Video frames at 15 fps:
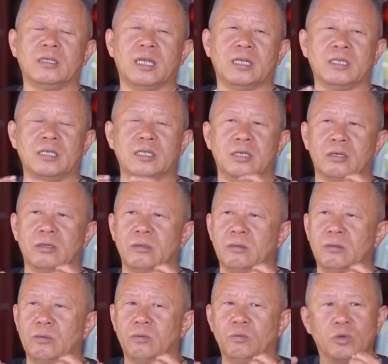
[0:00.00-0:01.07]
它是有
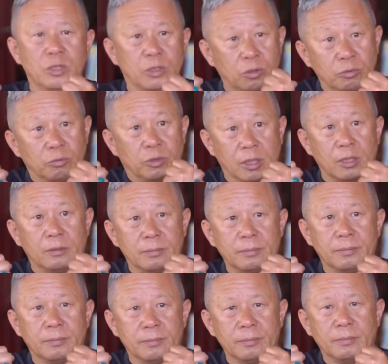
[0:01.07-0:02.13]
温度的，
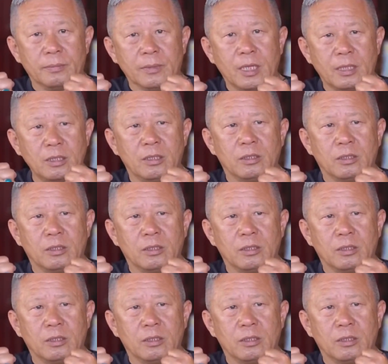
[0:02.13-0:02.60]
它是